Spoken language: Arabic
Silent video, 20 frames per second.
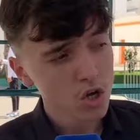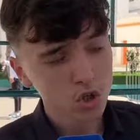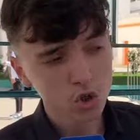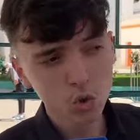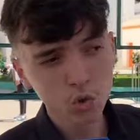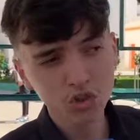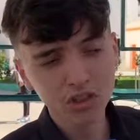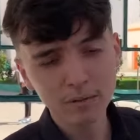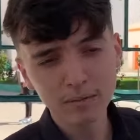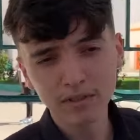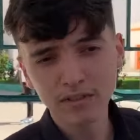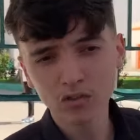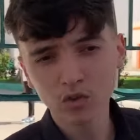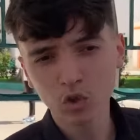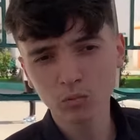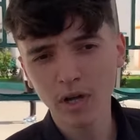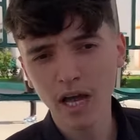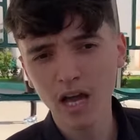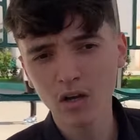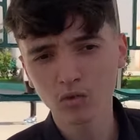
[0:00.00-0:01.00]
دوزنا ماده
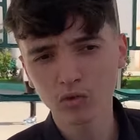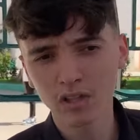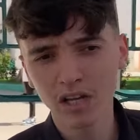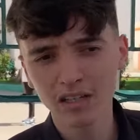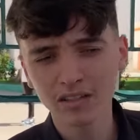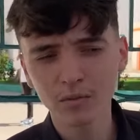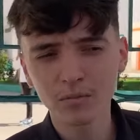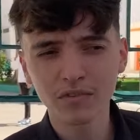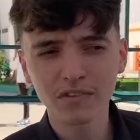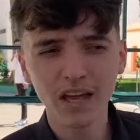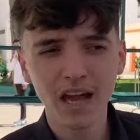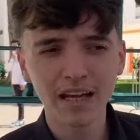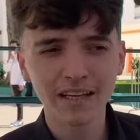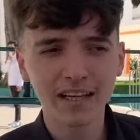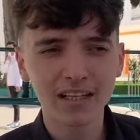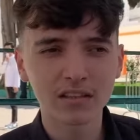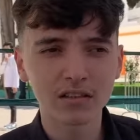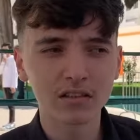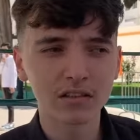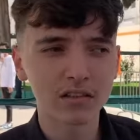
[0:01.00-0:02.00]
علوم الحياه والارض امتحان
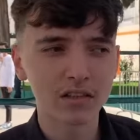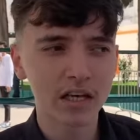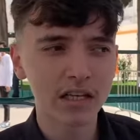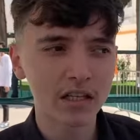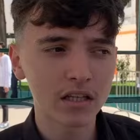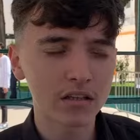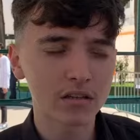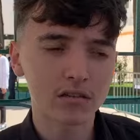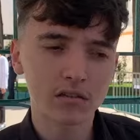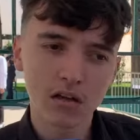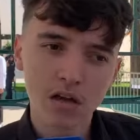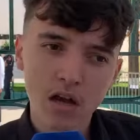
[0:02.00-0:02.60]
كان يعني